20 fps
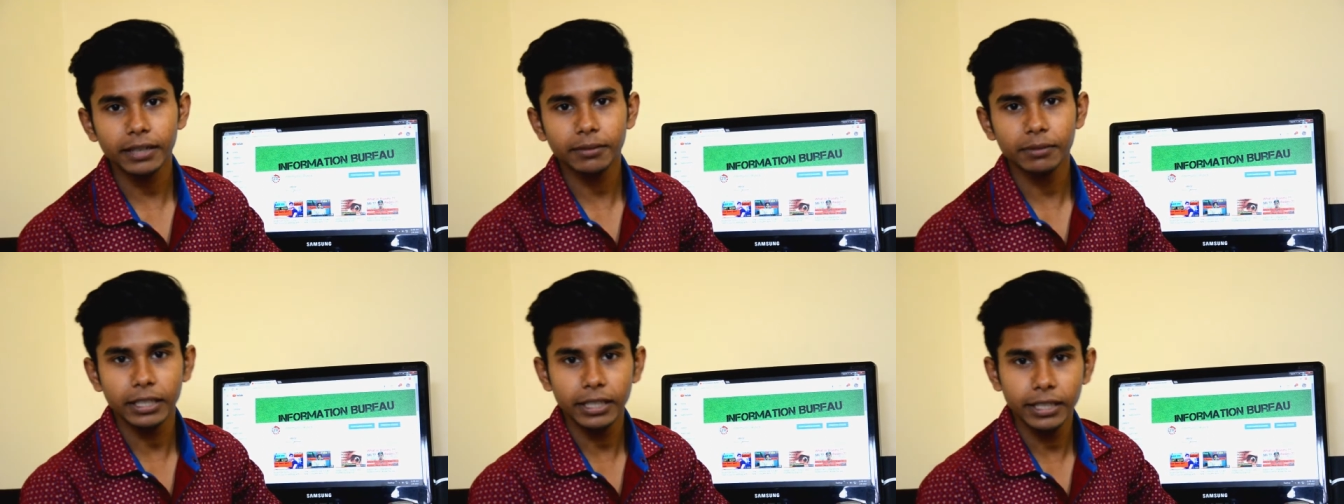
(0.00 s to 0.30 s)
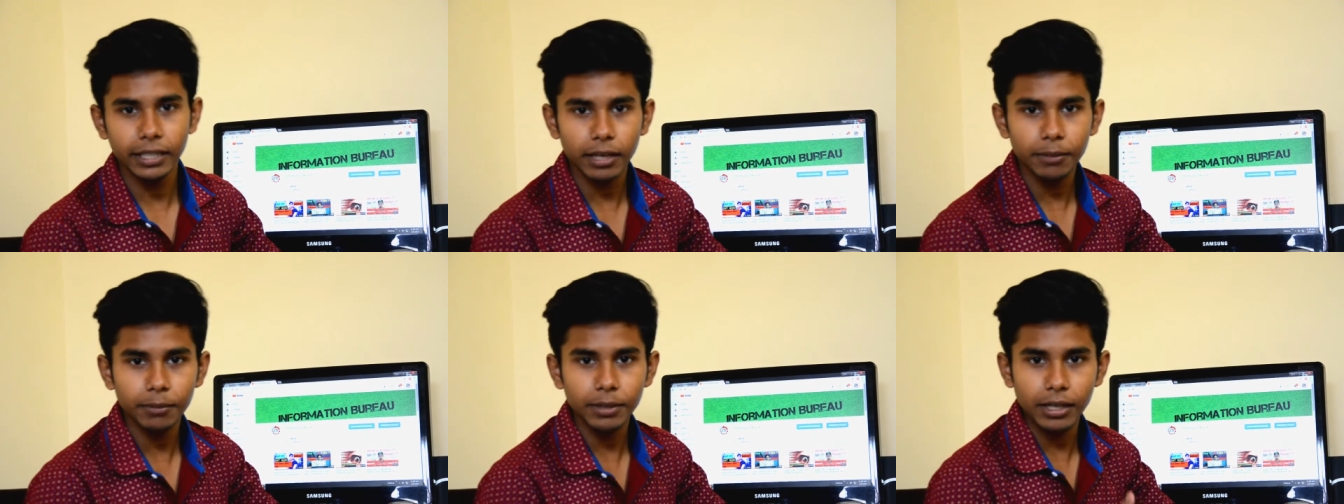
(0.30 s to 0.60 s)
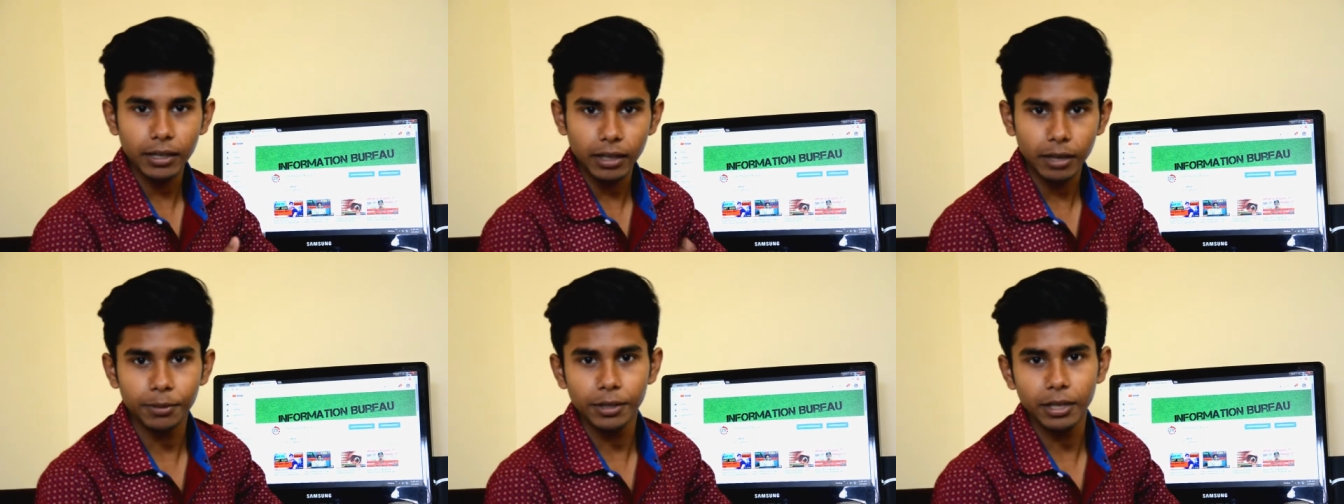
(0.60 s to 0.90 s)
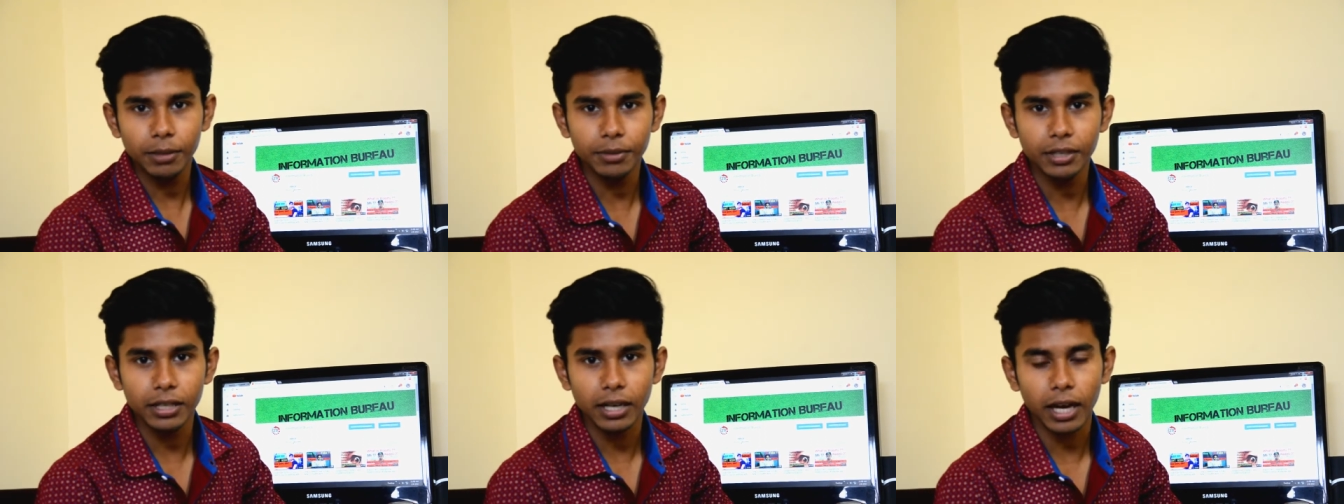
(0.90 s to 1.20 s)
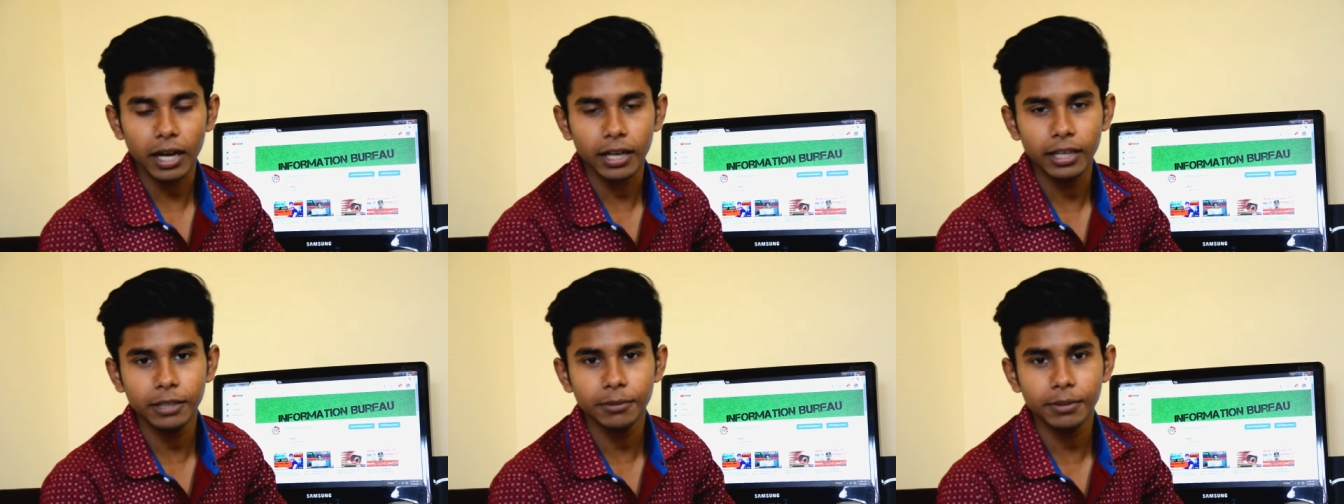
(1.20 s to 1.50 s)
इंडिया में अभी अभी
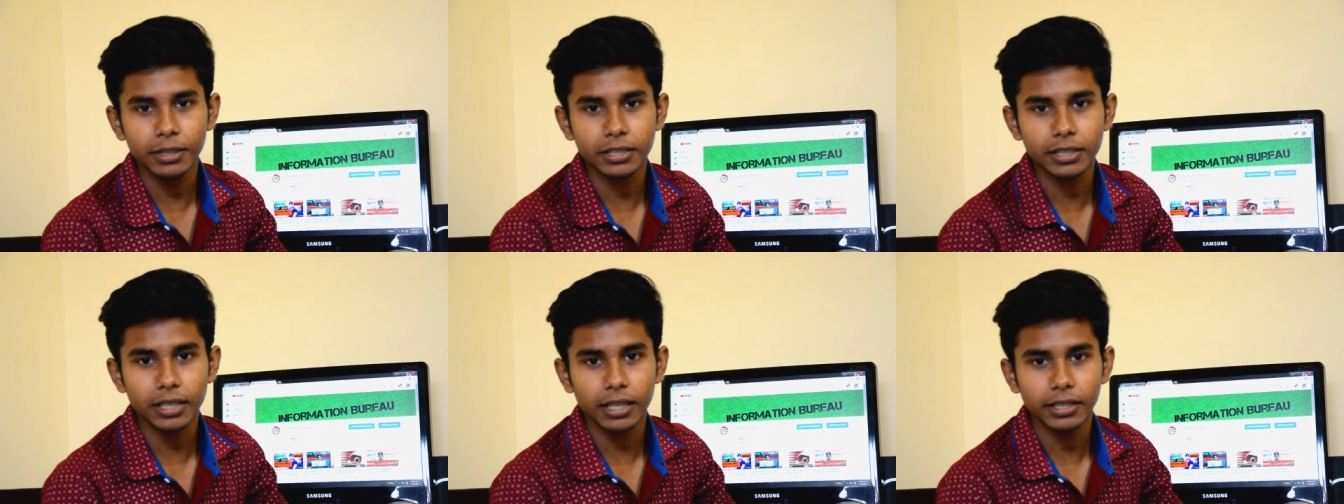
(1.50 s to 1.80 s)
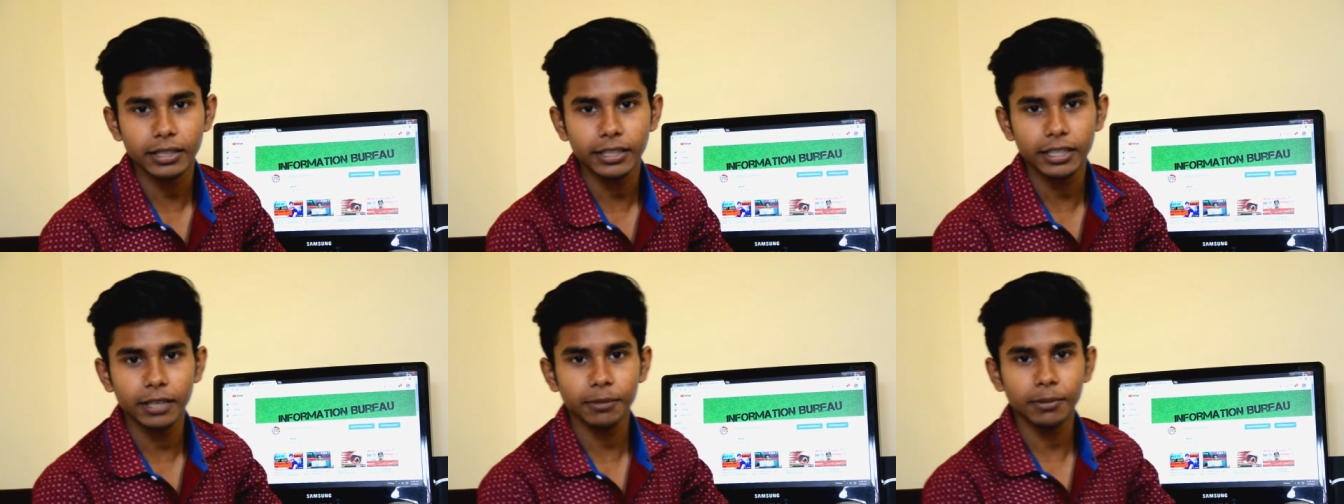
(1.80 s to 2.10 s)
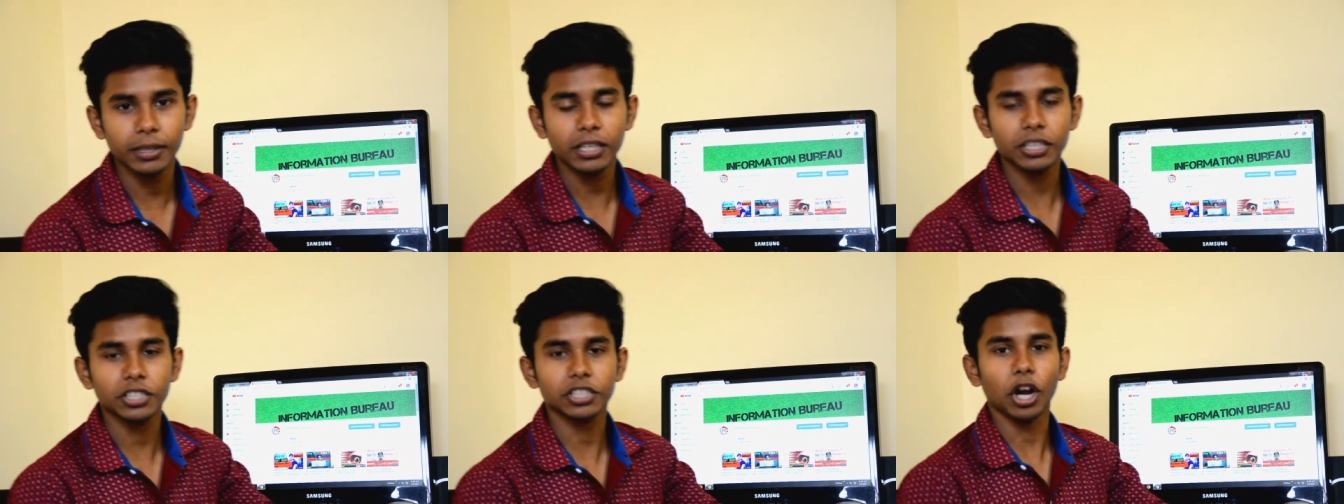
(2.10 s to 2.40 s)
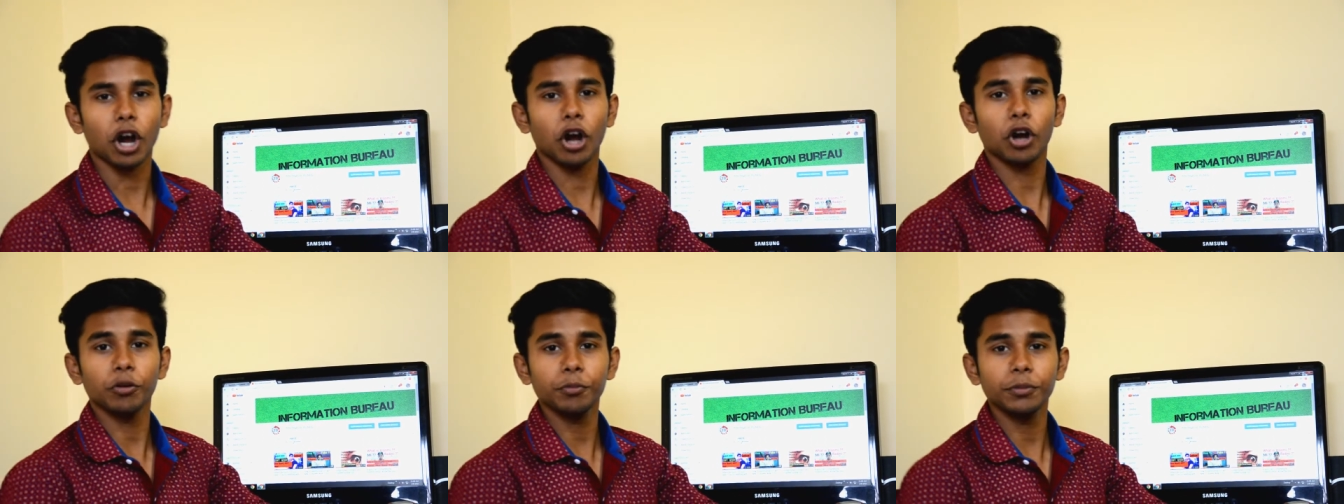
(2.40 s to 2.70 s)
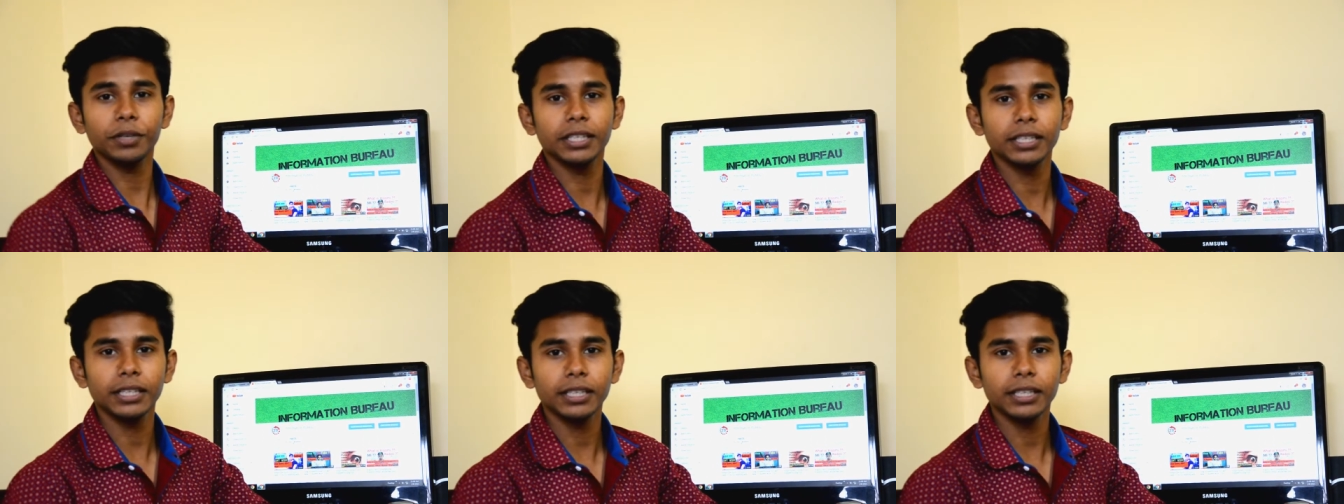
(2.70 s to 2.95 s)
हाल ही में स्टार्ट किया है मगर शाओमी